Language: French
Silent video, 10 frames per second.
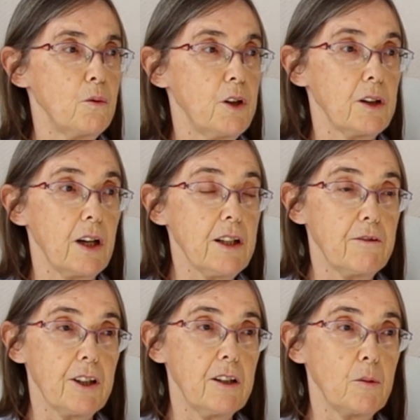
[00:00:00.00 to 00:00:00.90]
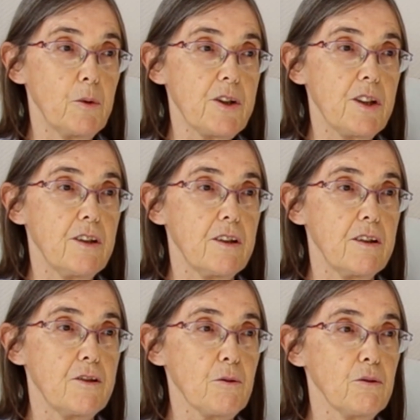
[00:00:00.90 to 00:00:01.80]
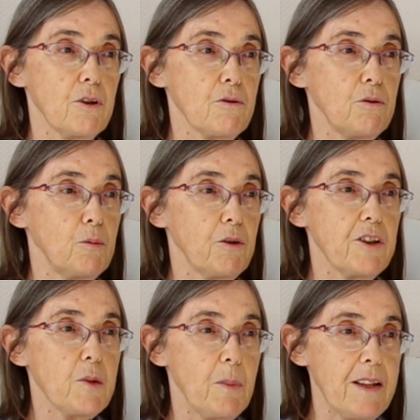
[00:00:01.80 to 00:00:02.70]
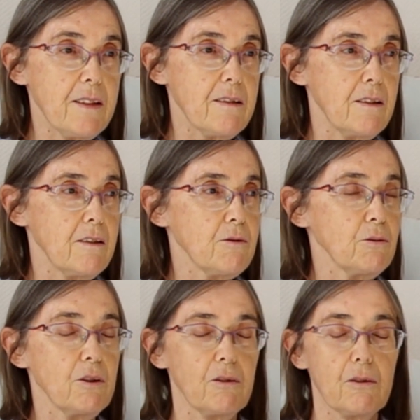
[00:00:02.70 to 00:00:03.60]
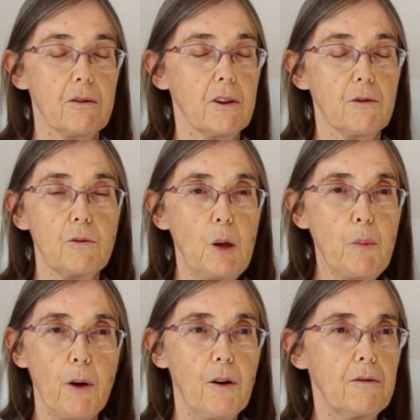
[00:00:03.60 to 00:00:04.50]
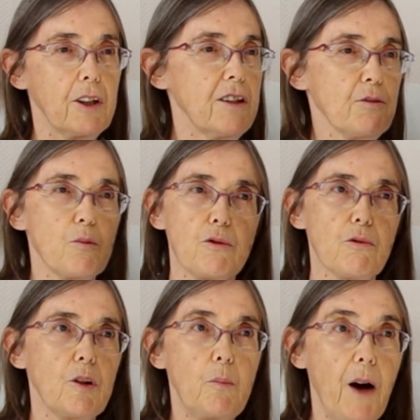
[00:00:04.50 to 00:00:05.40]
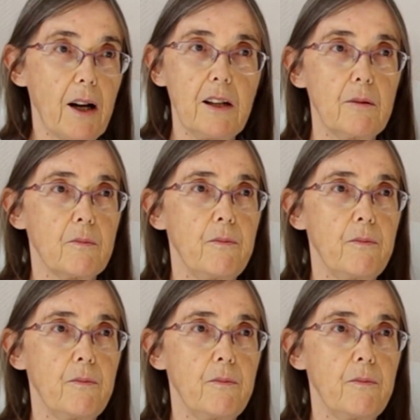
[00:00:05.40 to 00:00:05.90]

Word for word: où il y en a qui viennent parce qu'ils sont dans une mauvaise passe, ils sont dans, une épreuve et qu'ils ont besoin de parler.